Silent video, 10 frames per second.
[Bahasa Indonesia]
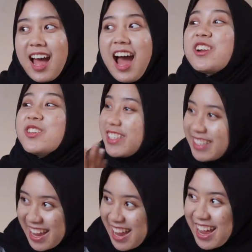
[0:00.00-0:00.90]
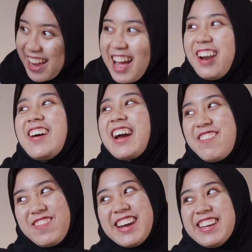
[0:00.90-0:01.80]
Harusnya oh. kalau
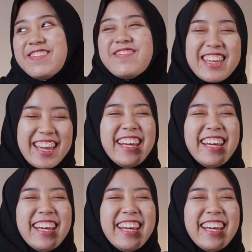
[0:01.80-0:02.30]
nggak pandemi.